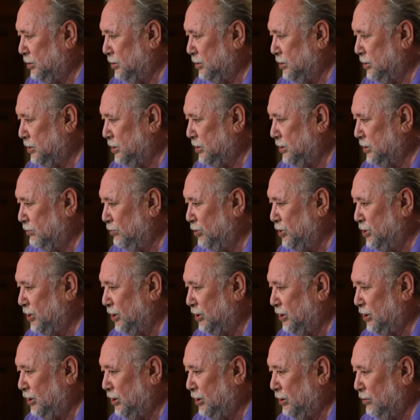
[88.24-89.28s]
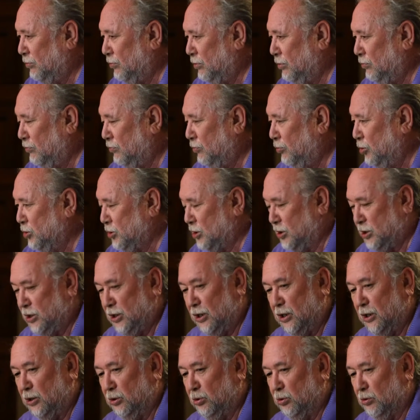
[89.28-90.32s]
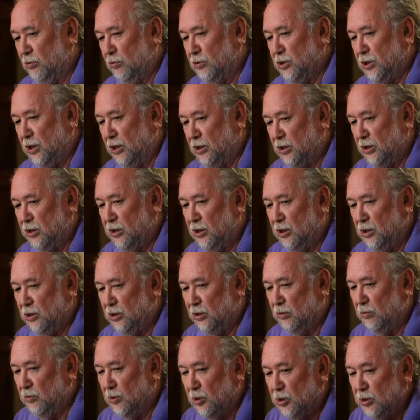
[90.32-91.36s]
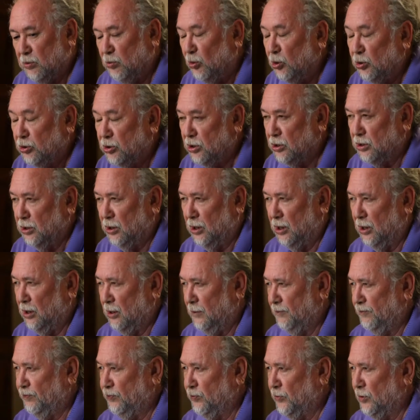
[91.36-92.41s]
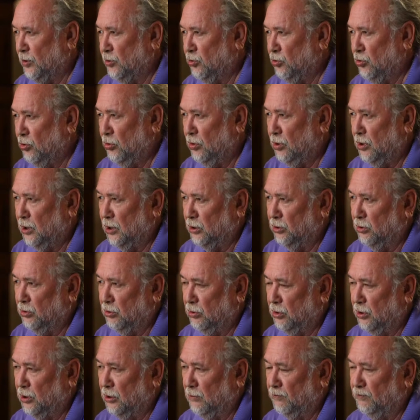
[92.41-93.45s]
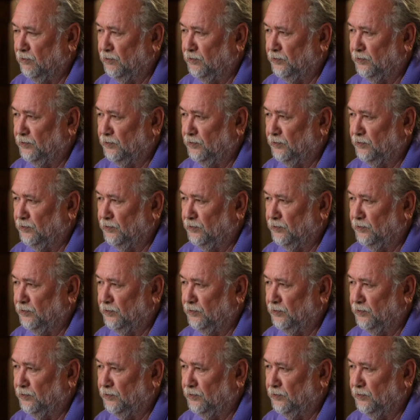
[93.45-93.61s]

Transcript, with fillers: с высоты того возраста, которого сейчас ты есть, смотришь на то, которое,